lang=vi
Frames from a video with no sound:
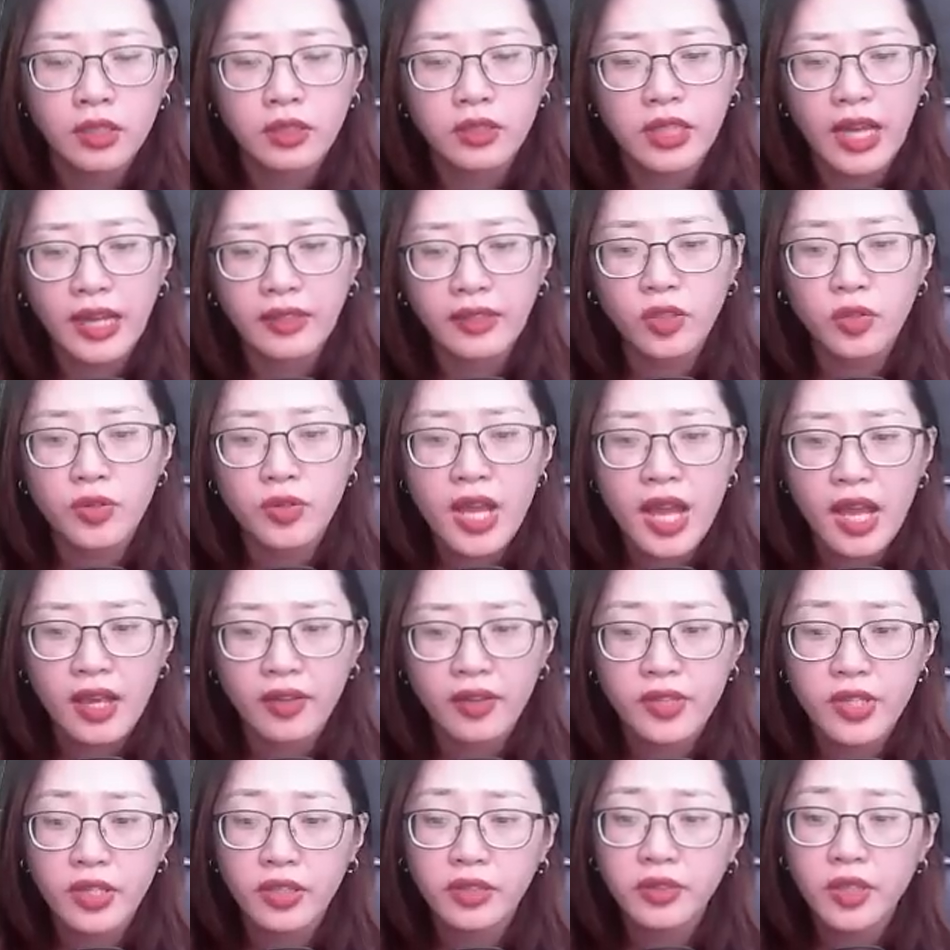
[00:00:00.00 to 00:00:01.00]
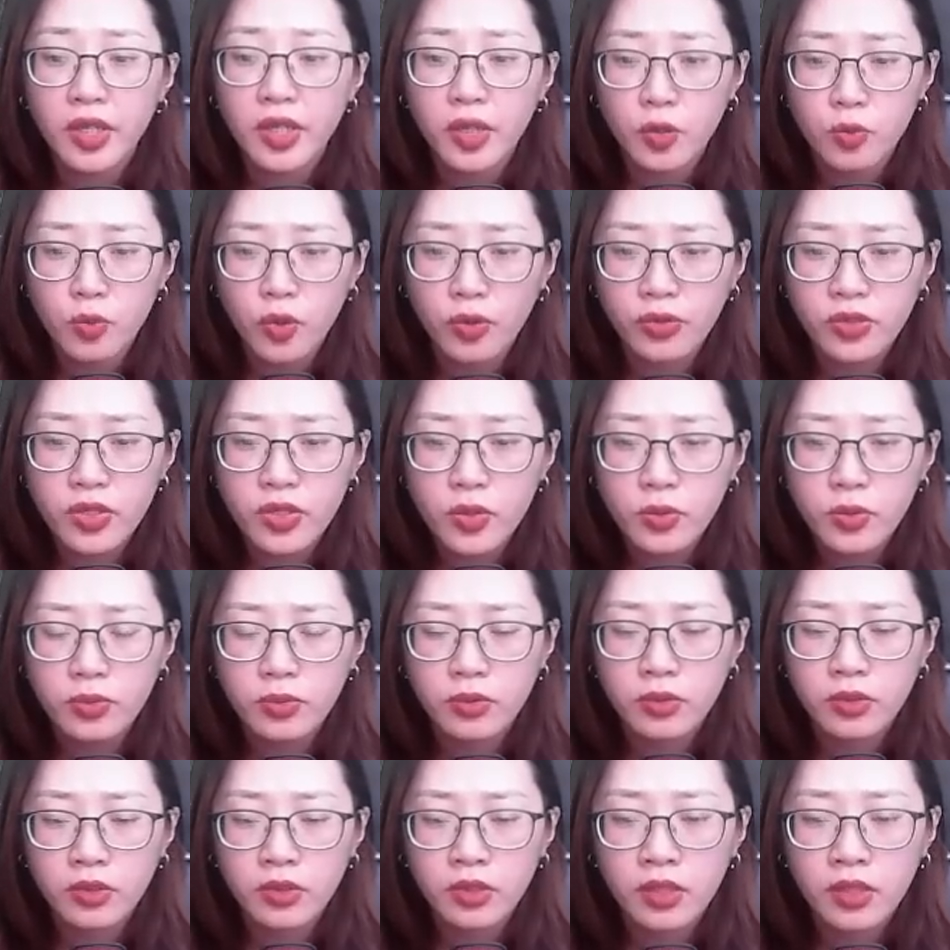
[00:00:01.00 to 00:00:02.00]
Tả Tiểu Đa giới thiệu một chút.
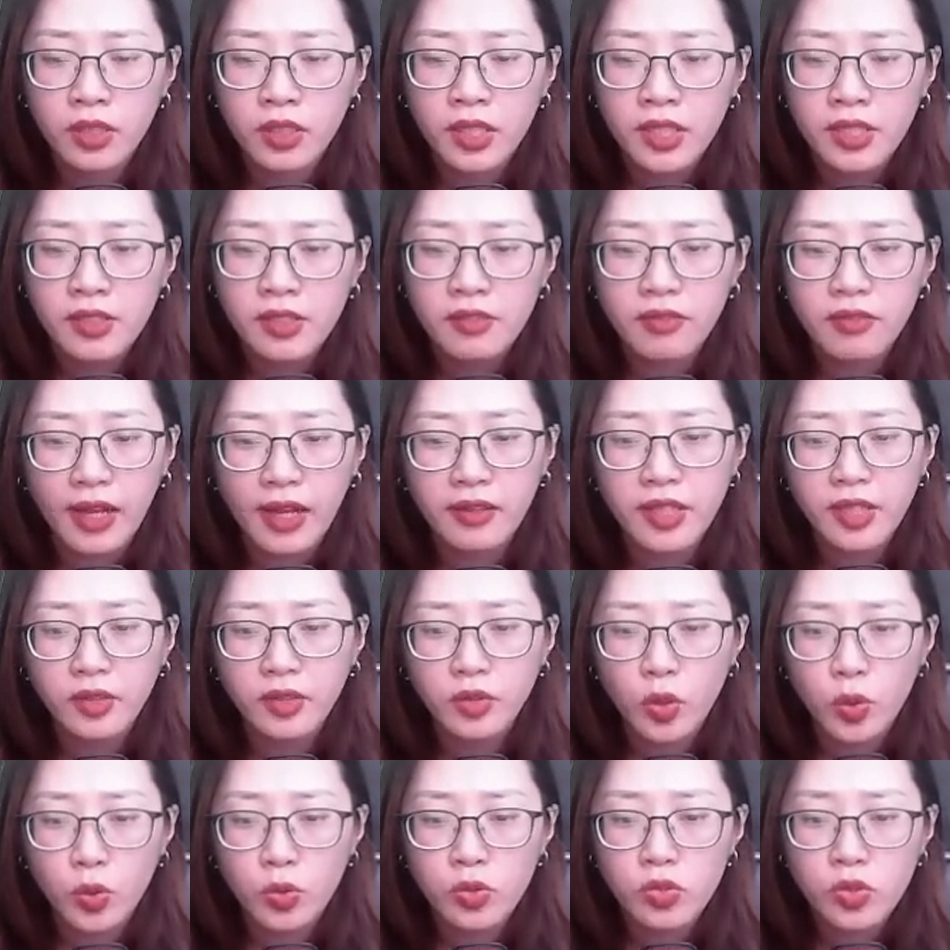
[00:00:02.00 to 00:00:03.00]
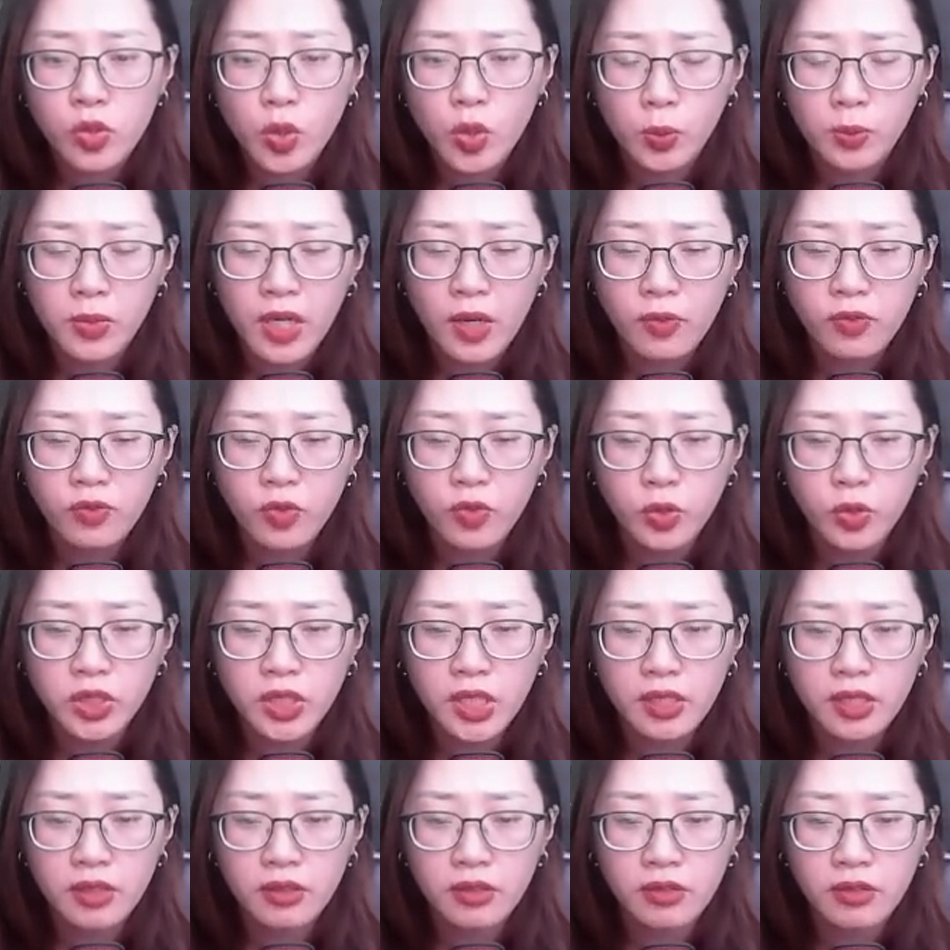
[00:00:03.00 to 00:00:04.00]
Vạn Lý Tú cùng Long Vũ
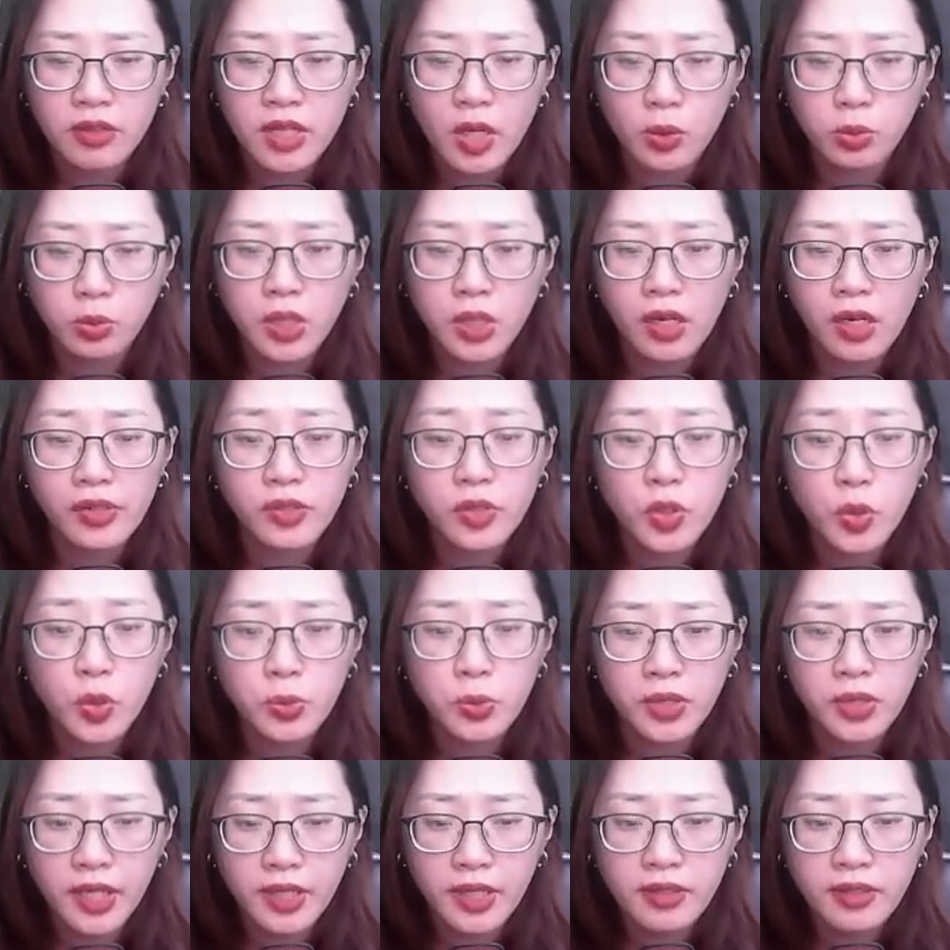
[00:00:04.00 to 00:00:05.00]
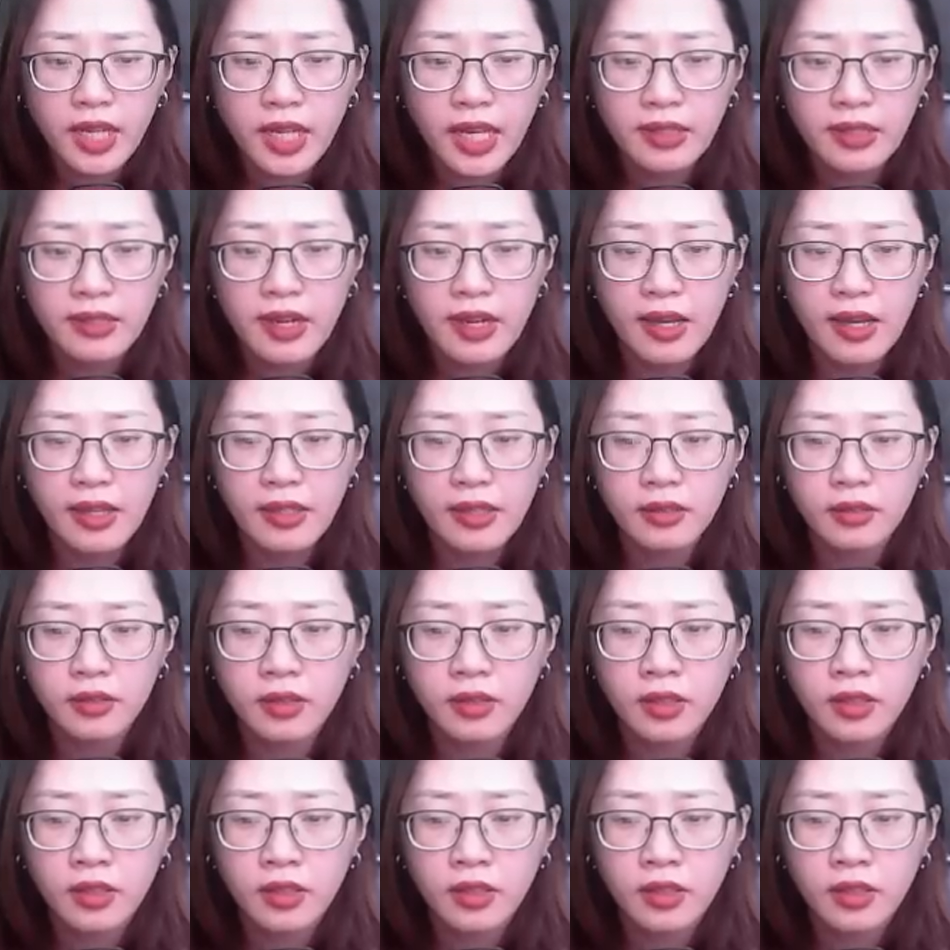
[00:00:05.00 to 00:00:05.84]
Sinh đồng thời cung kính hành lễ.